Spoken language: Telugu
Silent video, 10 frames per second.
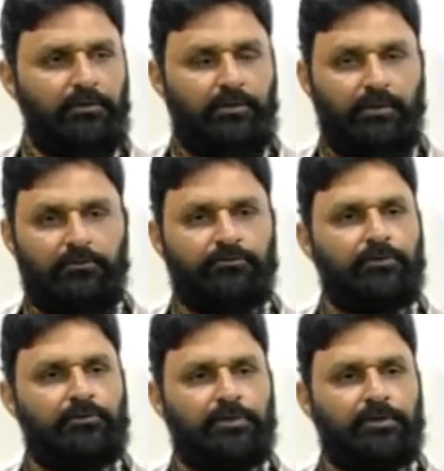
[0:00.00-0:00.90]
రావటం
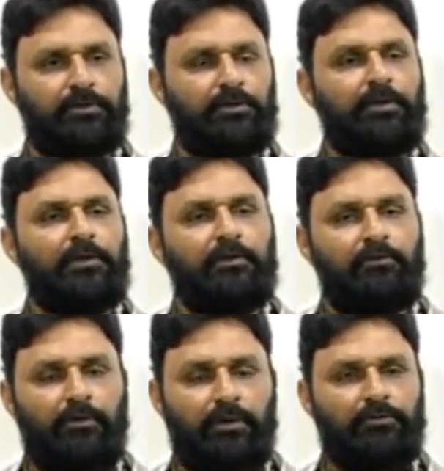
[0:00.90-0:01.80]
జరుగుతుంది
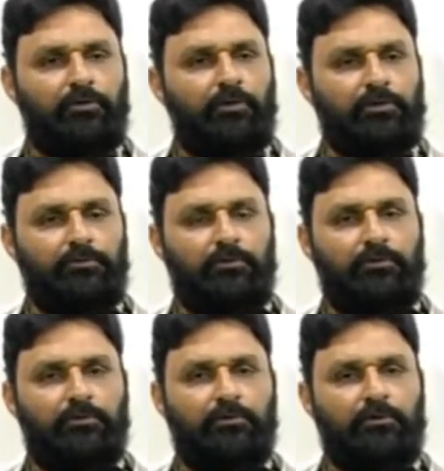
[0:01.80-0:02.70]
వాటితో
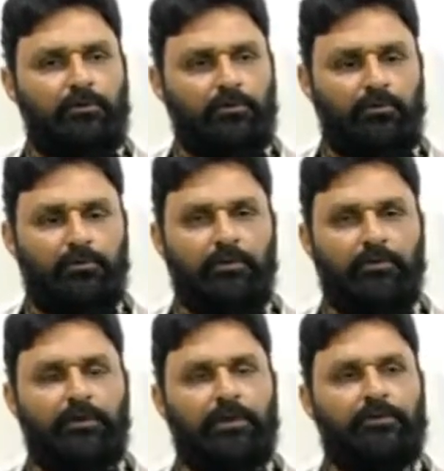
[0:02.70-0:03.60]
కొంతవరకు రోడ్లు
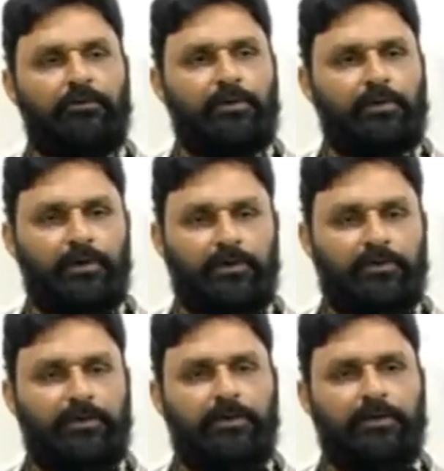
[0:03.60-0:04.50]
కానివ్వండి
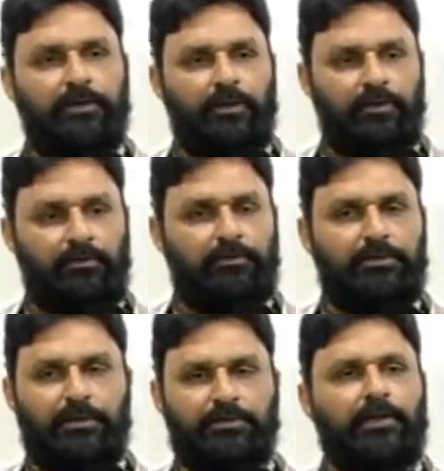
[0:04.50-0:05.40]
లేకపోతే డ్రైన్లు
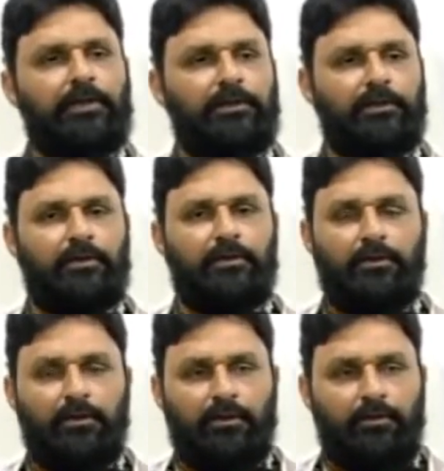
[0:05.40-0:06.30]
తాత్కాలిక
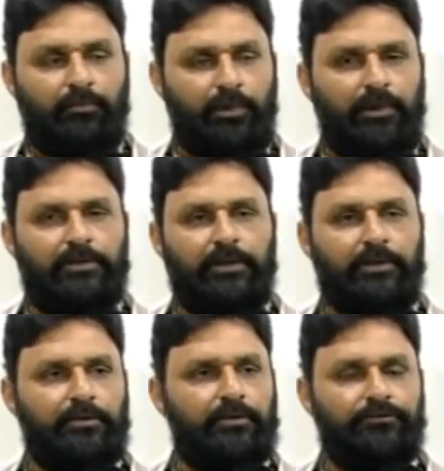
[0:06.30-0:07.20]
పనులు అయితే
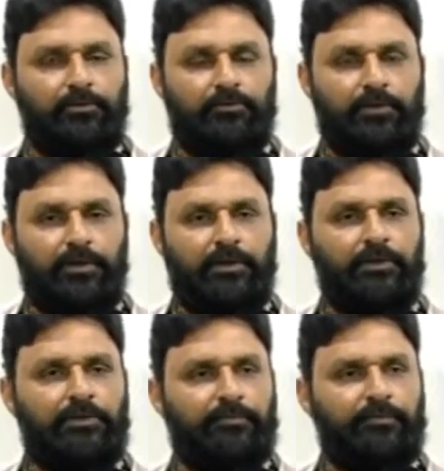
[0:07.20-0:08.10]
కనుక జరుగుతున్నాయి
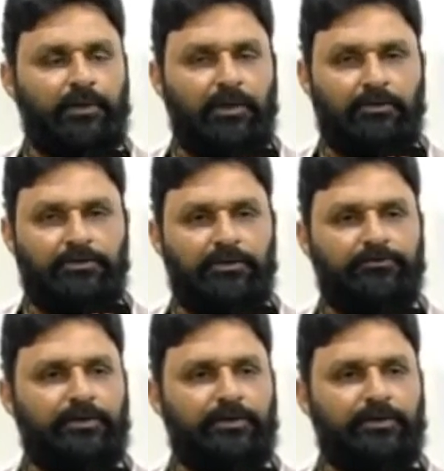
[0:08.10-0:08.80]
కానీ కాన్స్టిట్యున్సీ